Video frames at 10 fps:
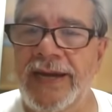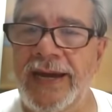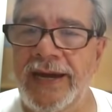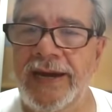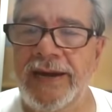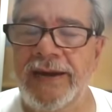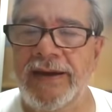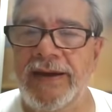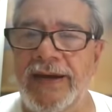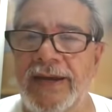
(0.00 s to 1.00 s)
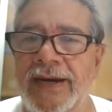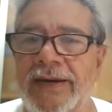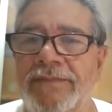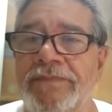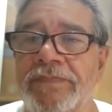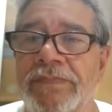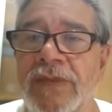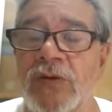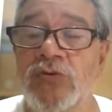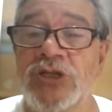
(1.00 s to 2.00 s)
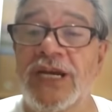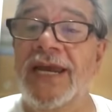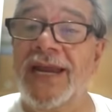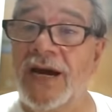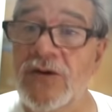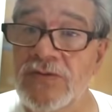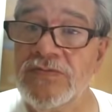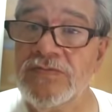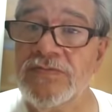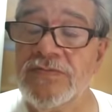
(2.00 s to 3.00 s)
é era o general,